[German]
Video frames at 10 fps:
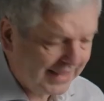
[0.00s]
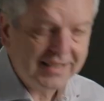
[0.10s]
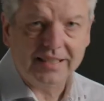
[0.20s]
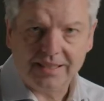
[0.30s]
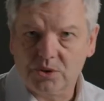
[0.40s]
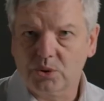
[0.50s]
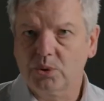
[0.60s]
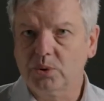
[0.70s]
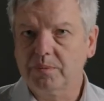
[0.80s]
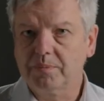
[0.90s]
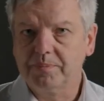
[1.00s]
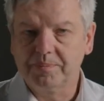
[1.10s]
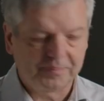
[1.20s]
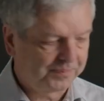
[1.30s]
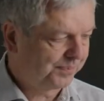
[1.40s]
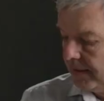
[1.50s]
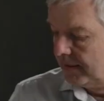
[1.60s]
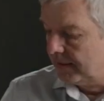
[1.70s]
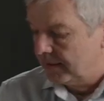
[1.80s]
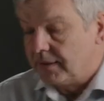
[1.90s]
es nicht zu tun.
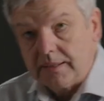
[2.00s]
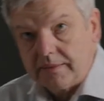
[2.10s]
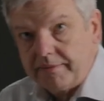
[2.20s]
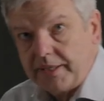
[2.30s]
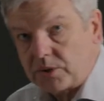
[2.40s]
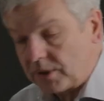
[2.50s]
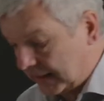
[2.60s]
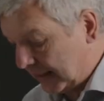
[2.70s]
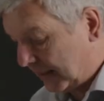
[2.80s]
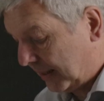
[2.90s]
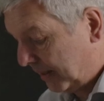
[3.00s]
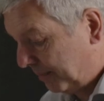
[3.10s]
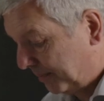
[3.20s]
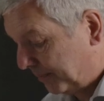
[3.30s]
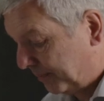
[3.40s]
Wie ich schon gesagt hatte,